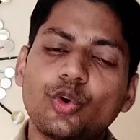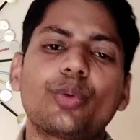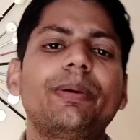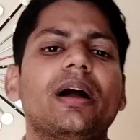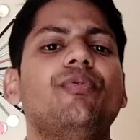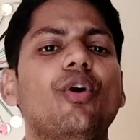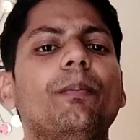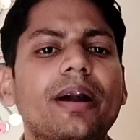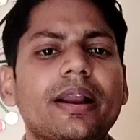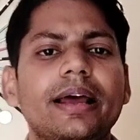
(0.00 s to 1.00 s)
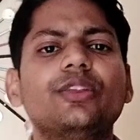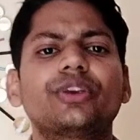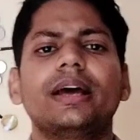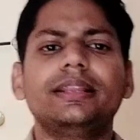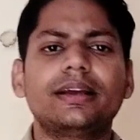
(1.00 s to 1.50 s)
सौ रुपये का फॉर्म पड़ रहा है
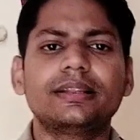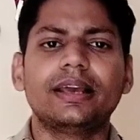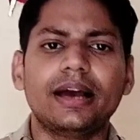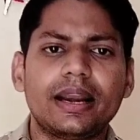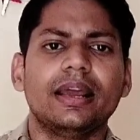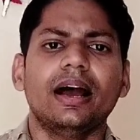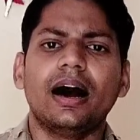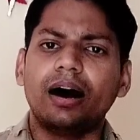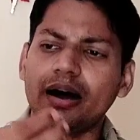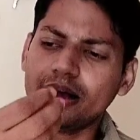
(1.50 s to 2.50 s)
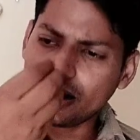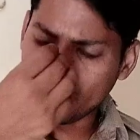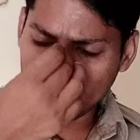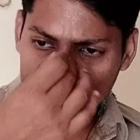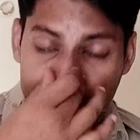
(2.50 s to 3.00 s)
तो क्या दिक्कत है यार आ,
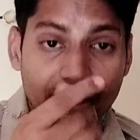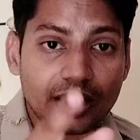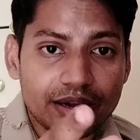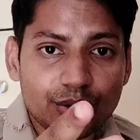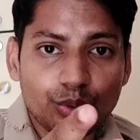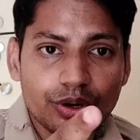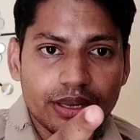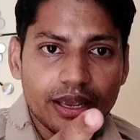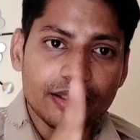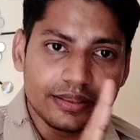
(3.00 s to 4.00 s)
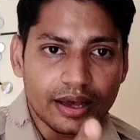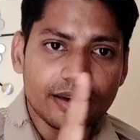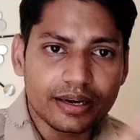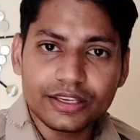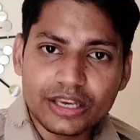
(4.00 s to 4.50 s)
आ, सरकारी नौकरी है
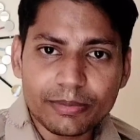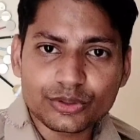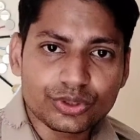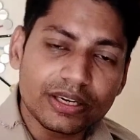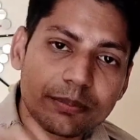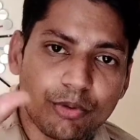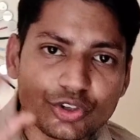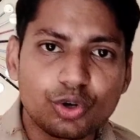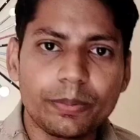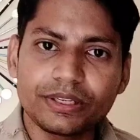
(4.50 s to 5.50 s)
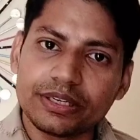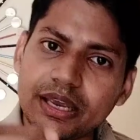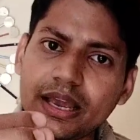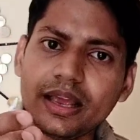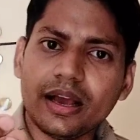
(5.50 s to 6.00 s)
ध्यान रखना ये मत सोचना कि पोस्ट ऑफिस
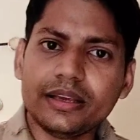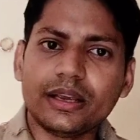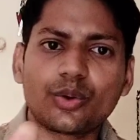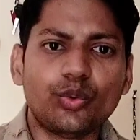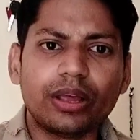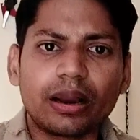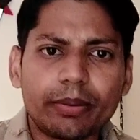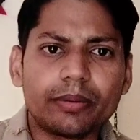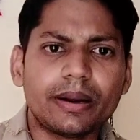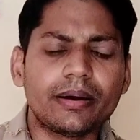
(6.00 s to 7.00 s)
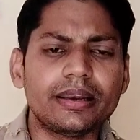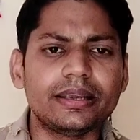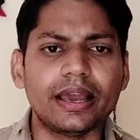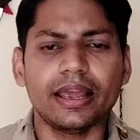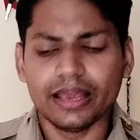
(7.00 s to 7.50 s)
की है या कूड़े कपड़े
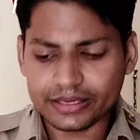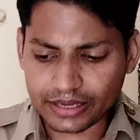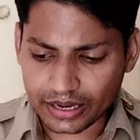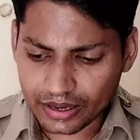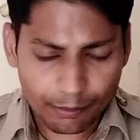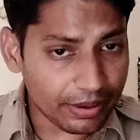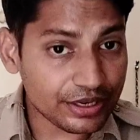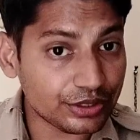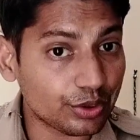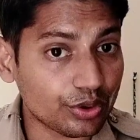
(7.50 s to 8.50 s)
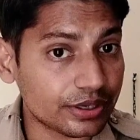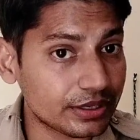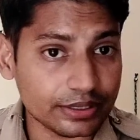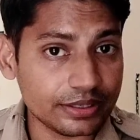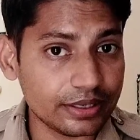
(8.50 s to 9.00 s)
वाली है या मैं किसी को
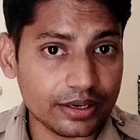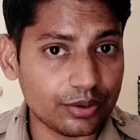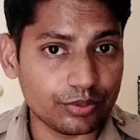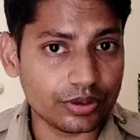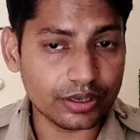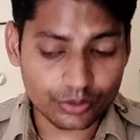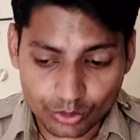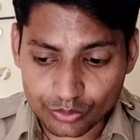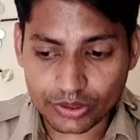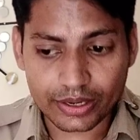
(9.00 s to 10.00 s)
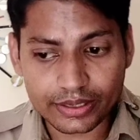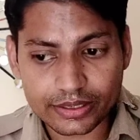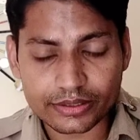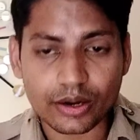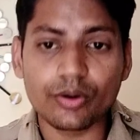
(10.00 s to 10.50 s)
क्रिटिसाइज नहीं कर रहा हूँ कि कूड़ा उठाना
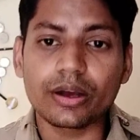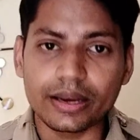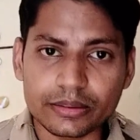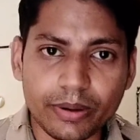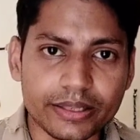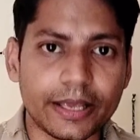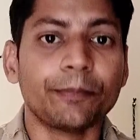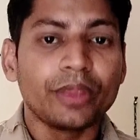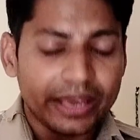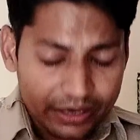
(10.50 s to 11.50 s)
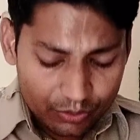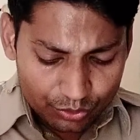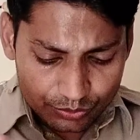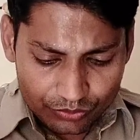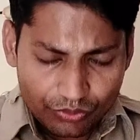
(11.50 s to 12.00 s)
या किरना उठाना गलत बात है एक
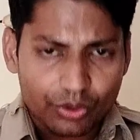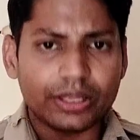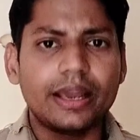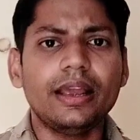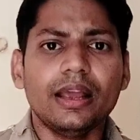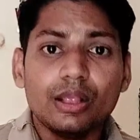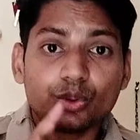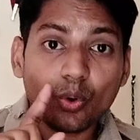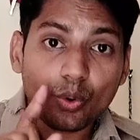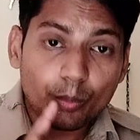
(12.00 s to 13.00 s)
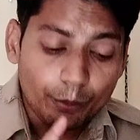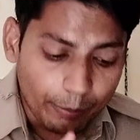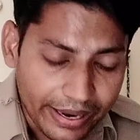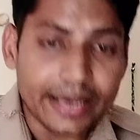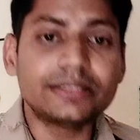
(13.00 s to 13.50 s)
वो होता है तो
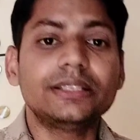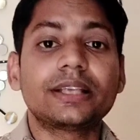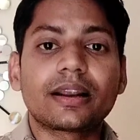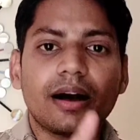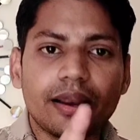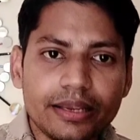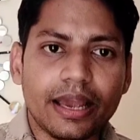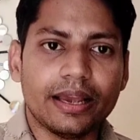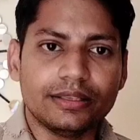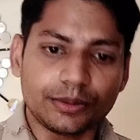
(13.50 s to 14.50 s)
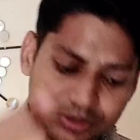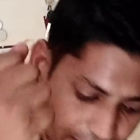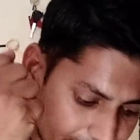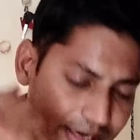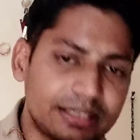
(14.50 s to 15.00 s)
वैकेंसी सरकारी है जब
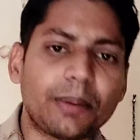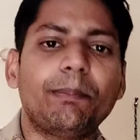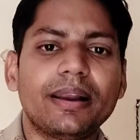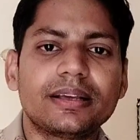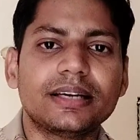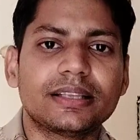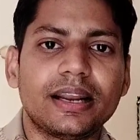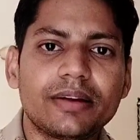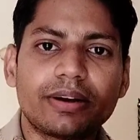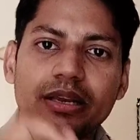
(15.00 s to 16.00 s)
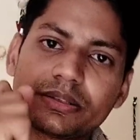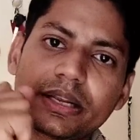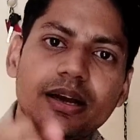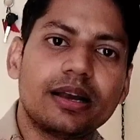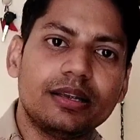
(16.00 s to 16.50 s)
सरकारी का ठप्पा लग जाता है ना एक बार कि
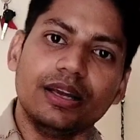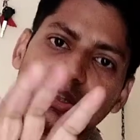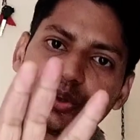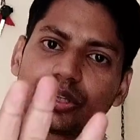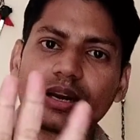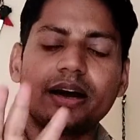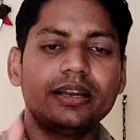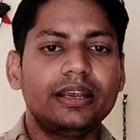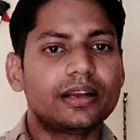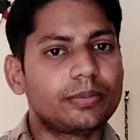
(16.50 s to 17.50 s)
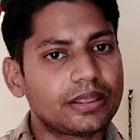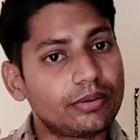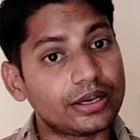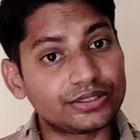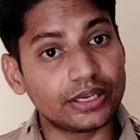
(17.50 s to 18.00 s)
सरकारी तो सरकारी एक
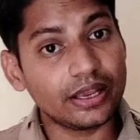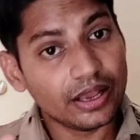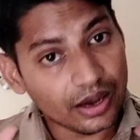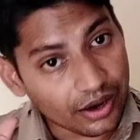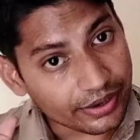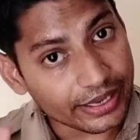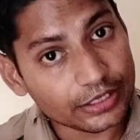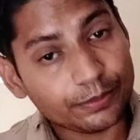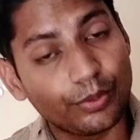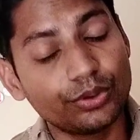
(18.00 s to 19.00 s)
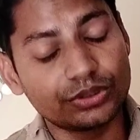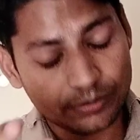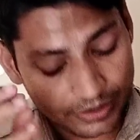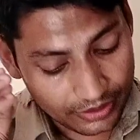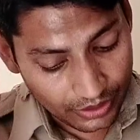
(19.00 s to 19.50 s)
मतलब अच्छे
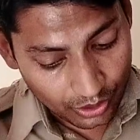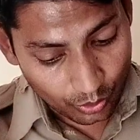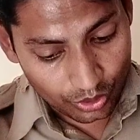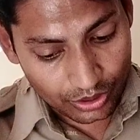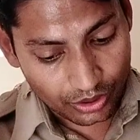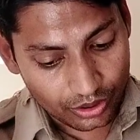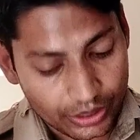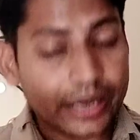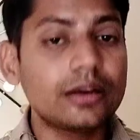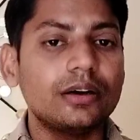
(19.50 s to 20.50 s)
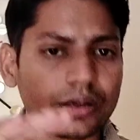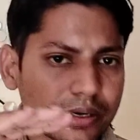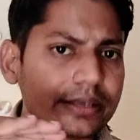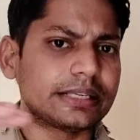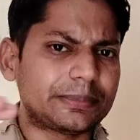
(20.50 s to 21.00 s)
रेस्पॉन्सिबल और एक
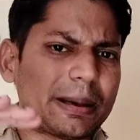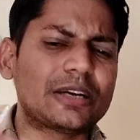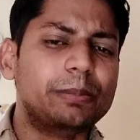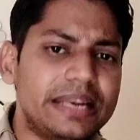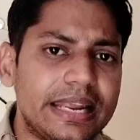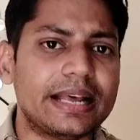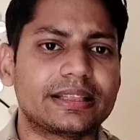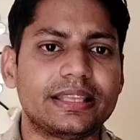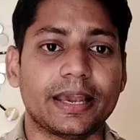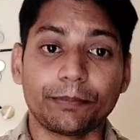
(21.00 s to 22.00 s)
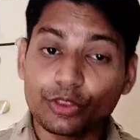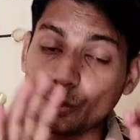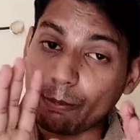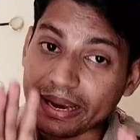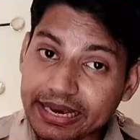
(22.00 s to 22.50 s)
रेस्पेक्ट मिलने लगती है
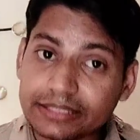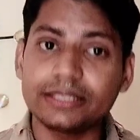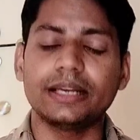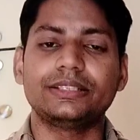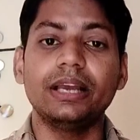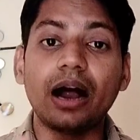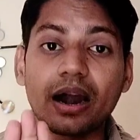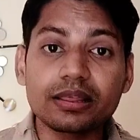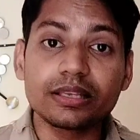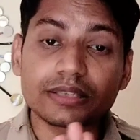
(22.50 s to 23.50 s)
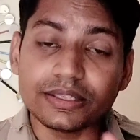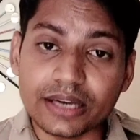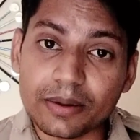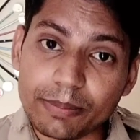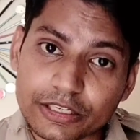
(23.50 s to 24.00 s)
तो वैकेंसी अच्छी है अड़तीस
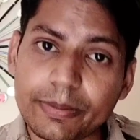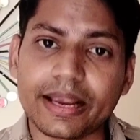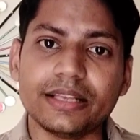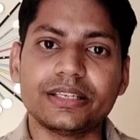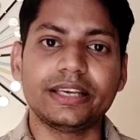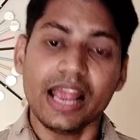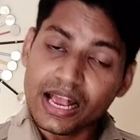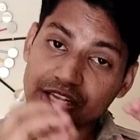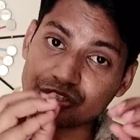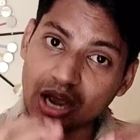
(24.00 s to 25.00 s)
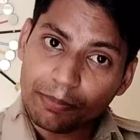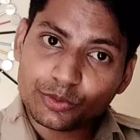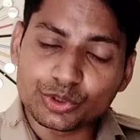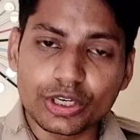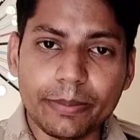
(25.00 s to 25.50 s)
हज़ार प्लस वैकेंसी है
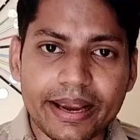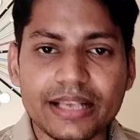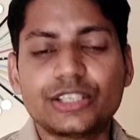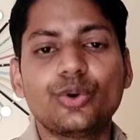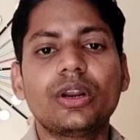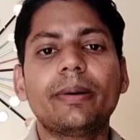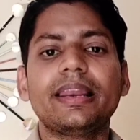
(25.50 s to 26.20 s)
साफ सुथरी वैकेंसी होने